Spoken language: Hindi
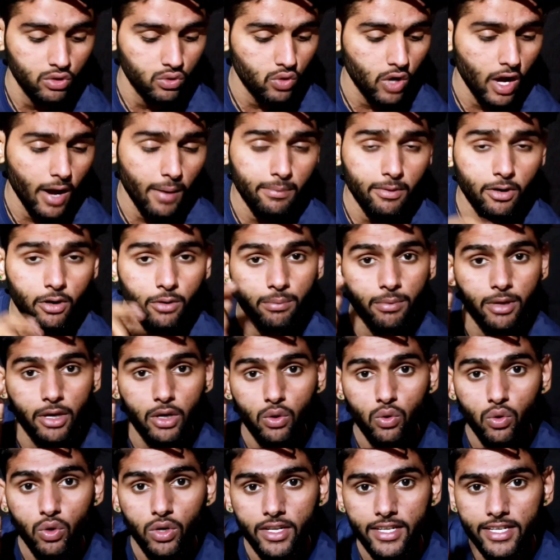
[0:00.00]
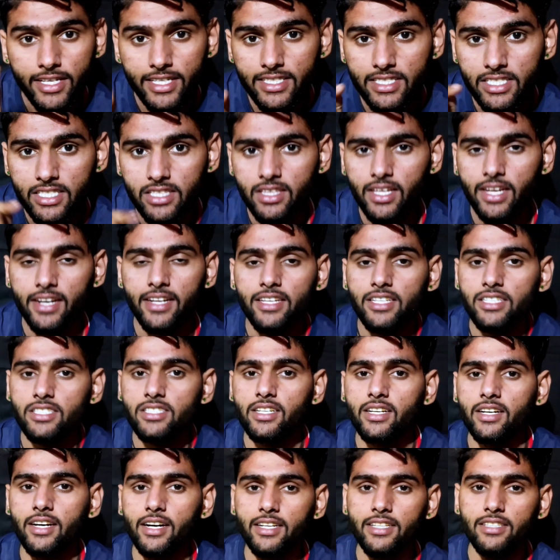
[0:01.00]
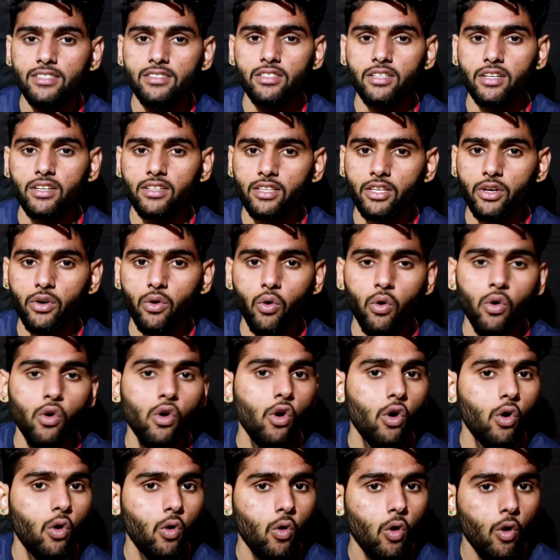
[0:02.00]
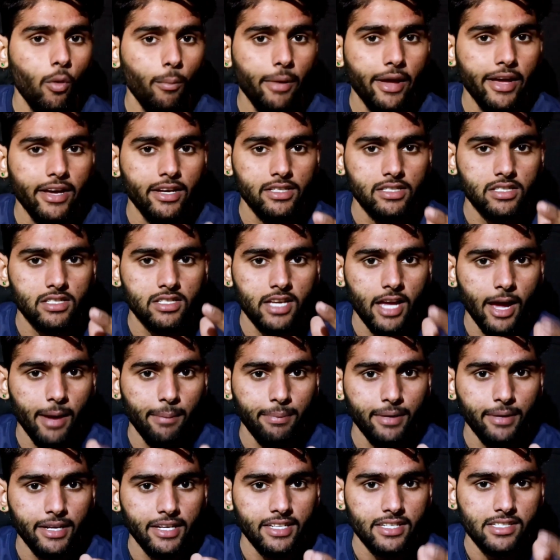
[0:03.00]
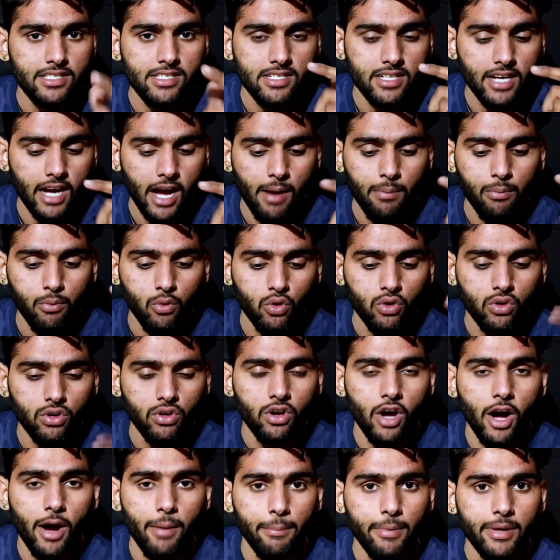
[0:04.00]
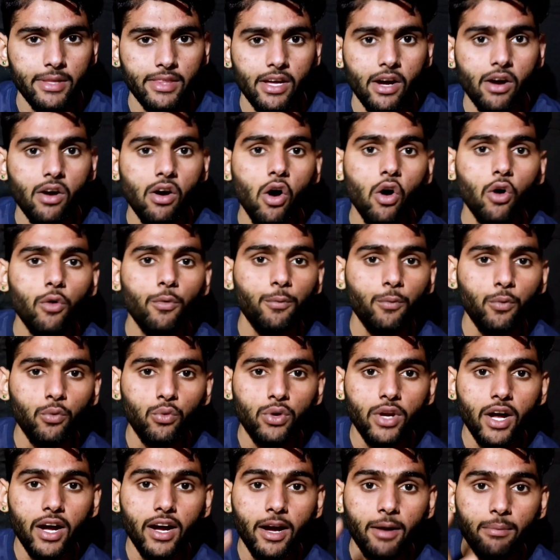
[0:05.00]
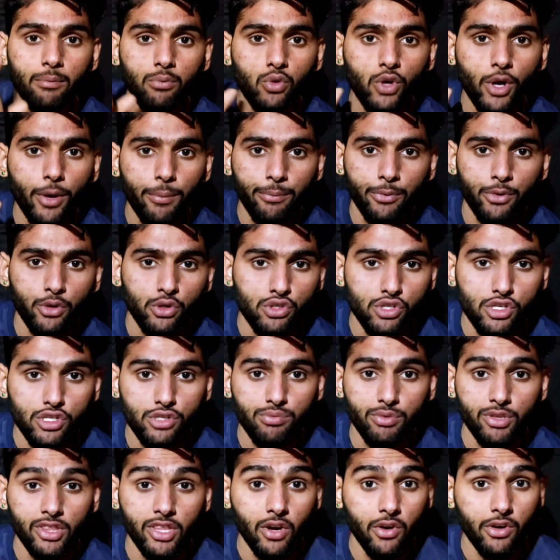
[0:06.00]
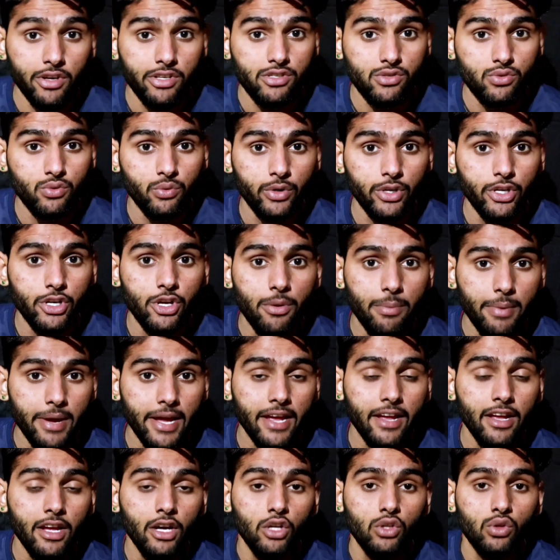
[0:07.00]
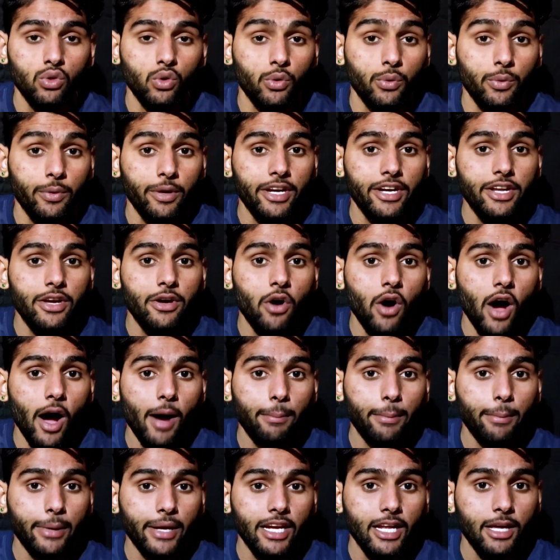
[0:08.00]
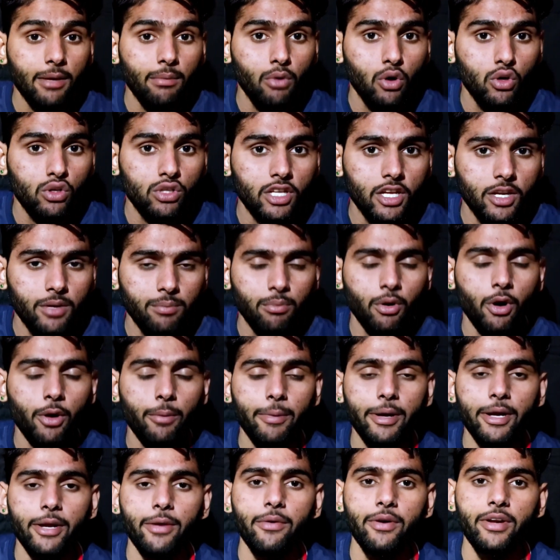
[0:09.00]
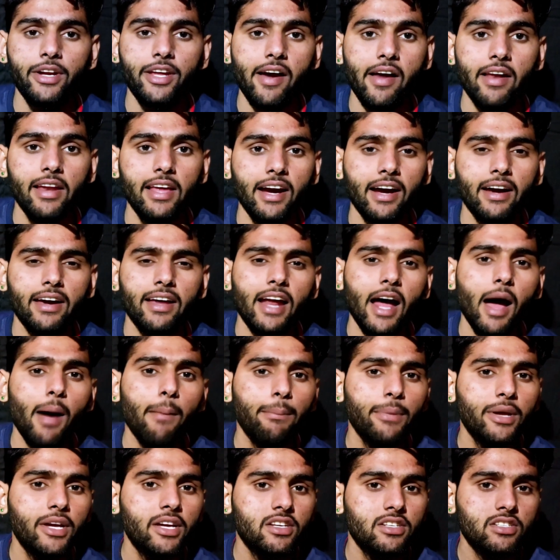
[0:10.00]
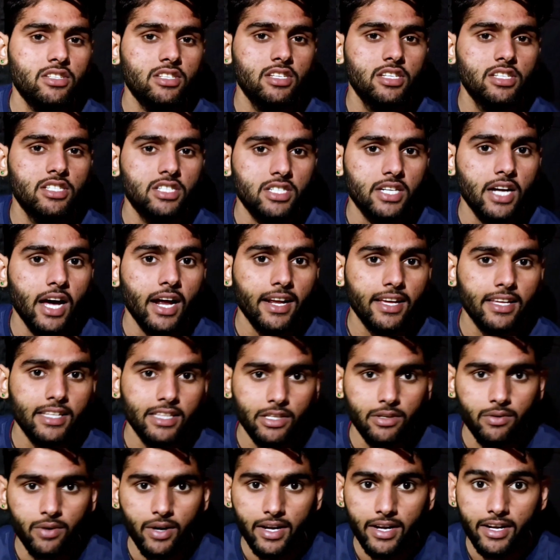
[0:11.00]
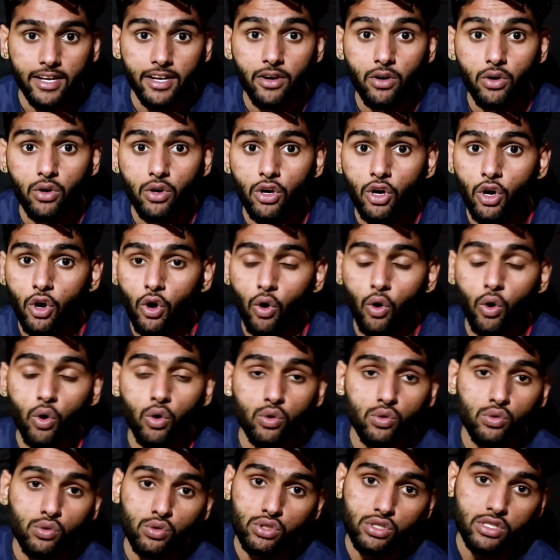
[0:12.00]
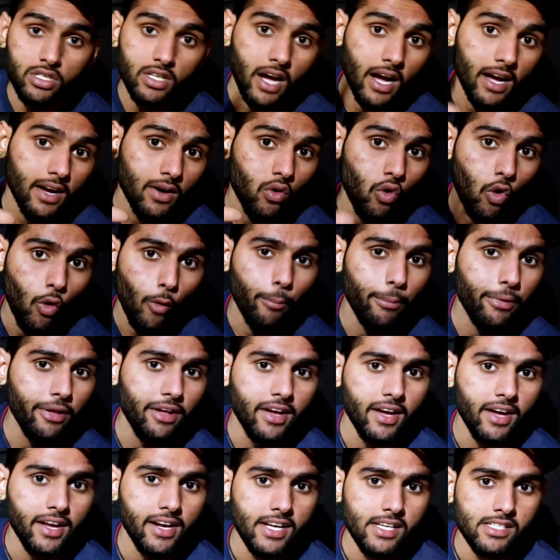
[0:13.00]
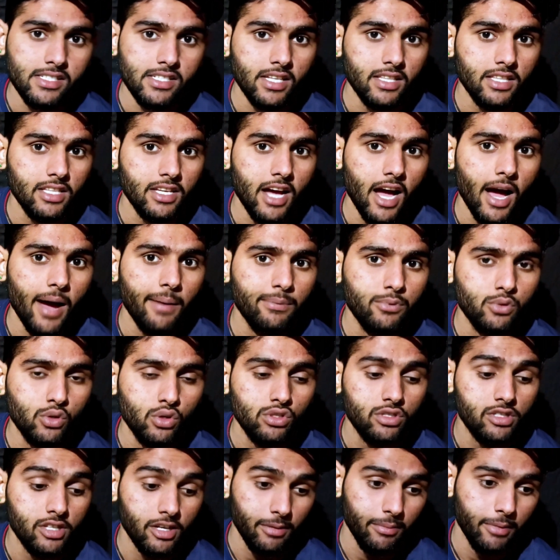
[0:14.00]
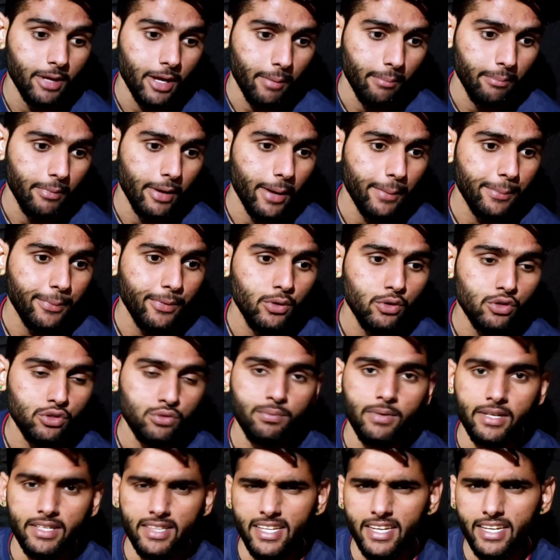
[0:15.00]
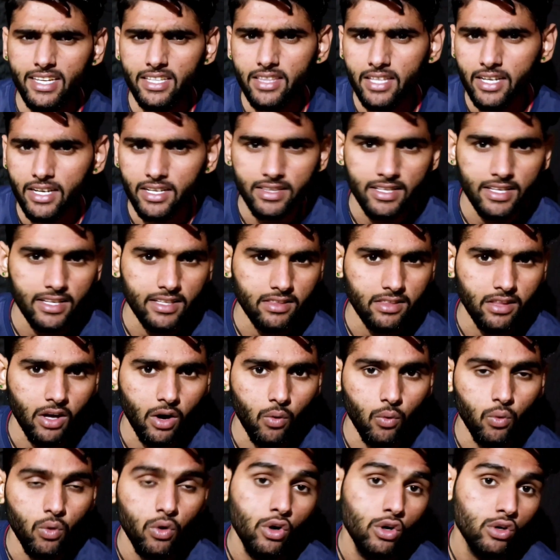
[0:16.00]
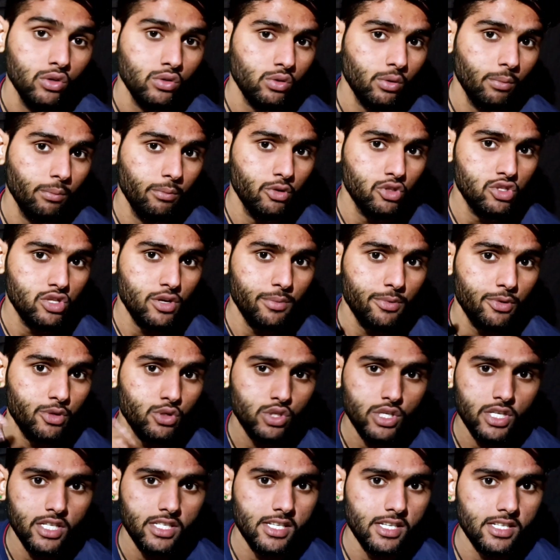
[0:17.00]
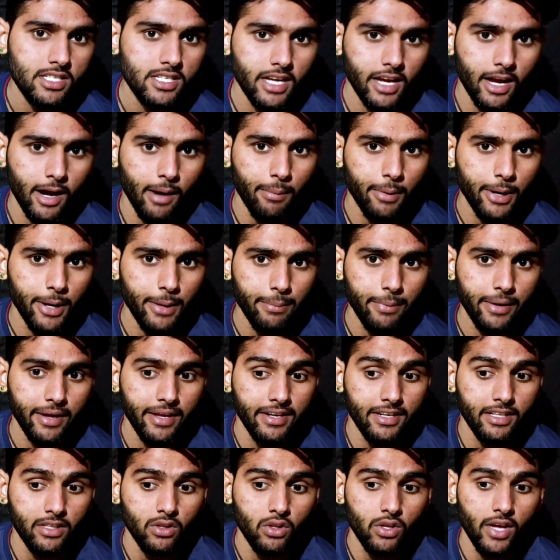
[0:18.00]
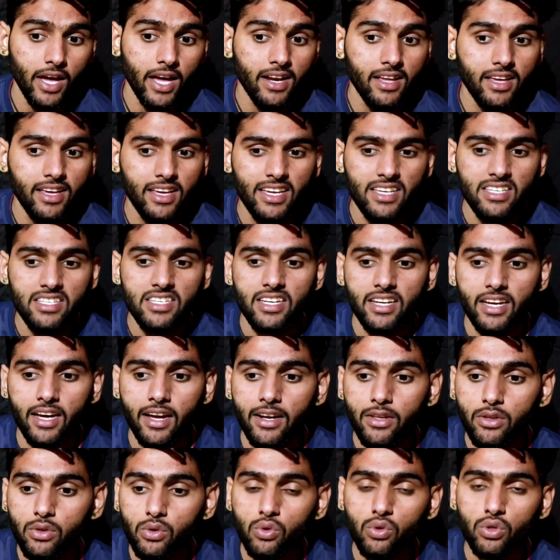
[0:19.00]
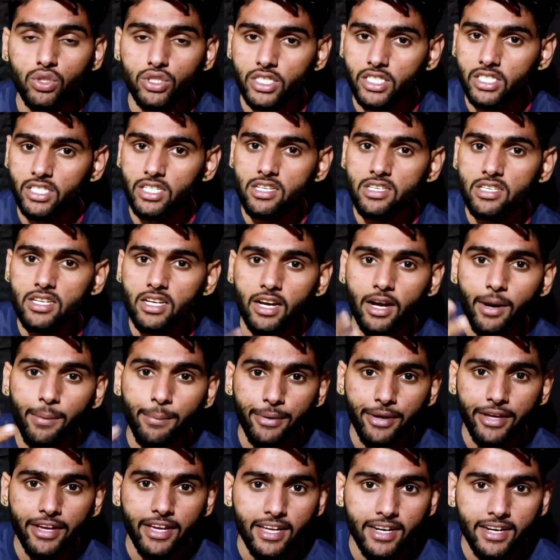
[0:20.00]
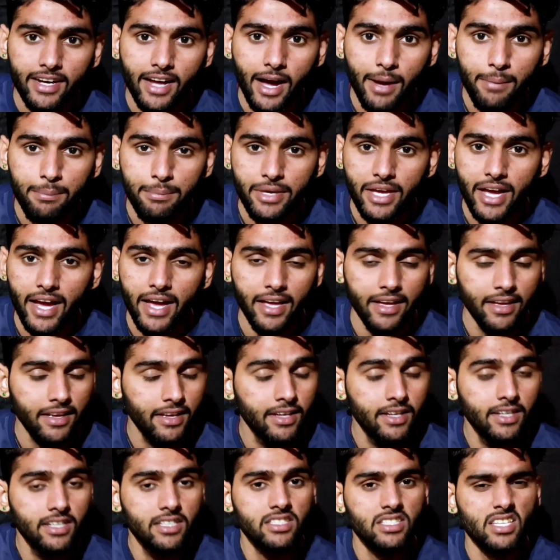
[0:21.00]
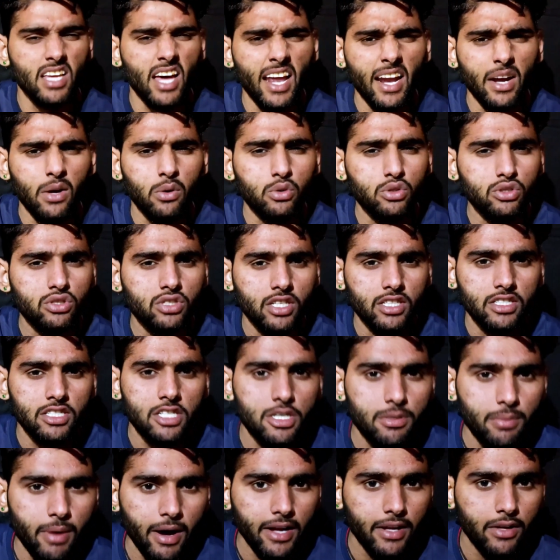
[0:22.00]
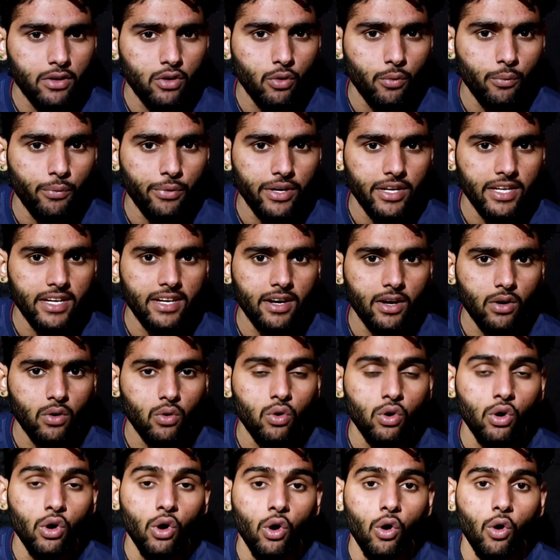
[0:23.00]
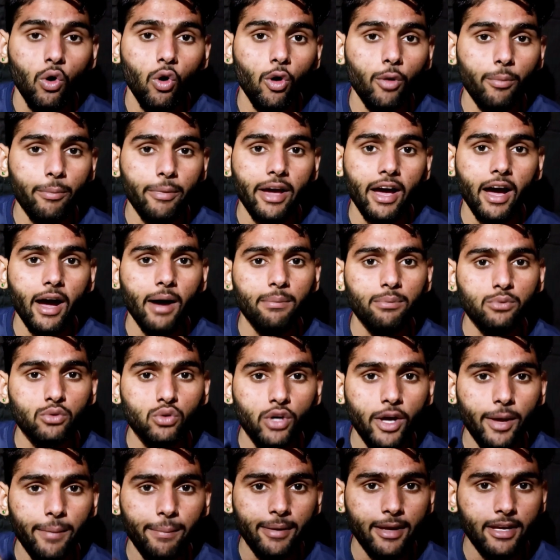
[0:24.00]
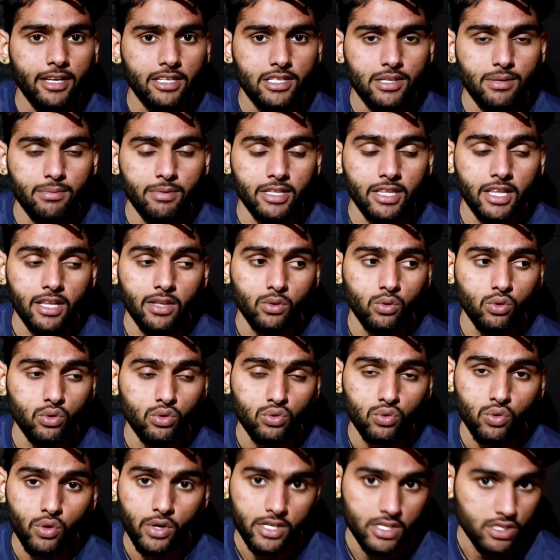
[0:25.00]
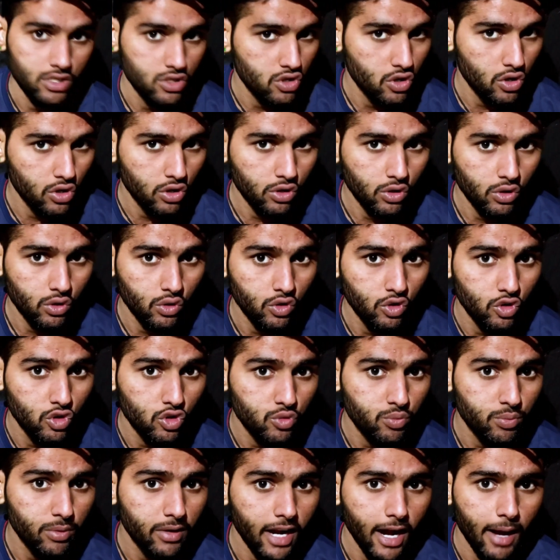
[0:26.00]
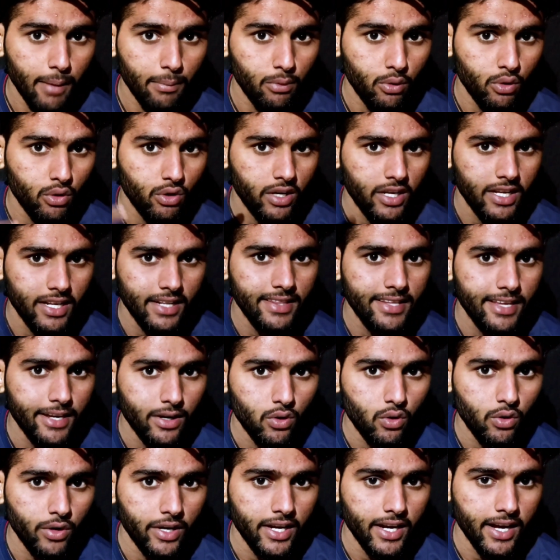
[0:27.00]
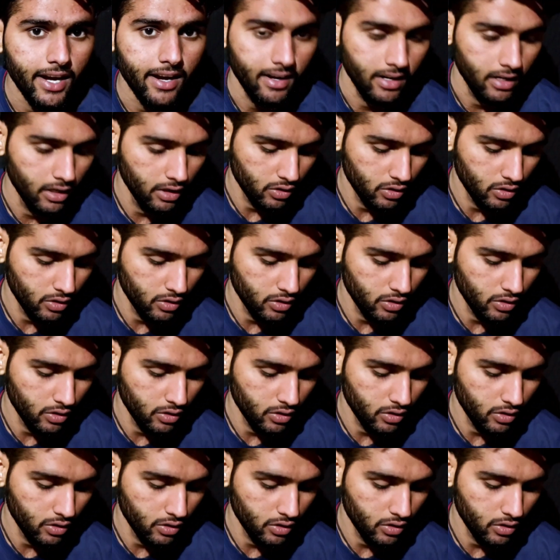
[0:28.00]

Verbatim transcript: तो आप लोग बिल्कुल इजी तरीके से खरीद सकते हो वो मैं इस एप्लीकेशन का आपको नाम बताऊंगा और पूरा का पूरा प्रोसेस बताऊंगा इस वीडियो में तो वीडियो आपके लिए बहुत ही इन्फॉर्मेटिव होने वाली है अगर आप भी किसी स्टार के दीवाने हैं और उसका कॉपी करना चाहते हैं आप सोचते कि भैया मैं भी उस बंदे की तरह दिखता हूँ तो मुझे भी उसके जैसे कपड़े पहनने तो यार कैसे खरीदूँ उसके जैसे कपड़े के नाम क्या है सारा कुछ झंझट मारी को फ्री करो और मैं आपको एप्लीकेशन बताता हूँ उसको इंस्टॉल करो उस पर आप लोग रील देखोगे ना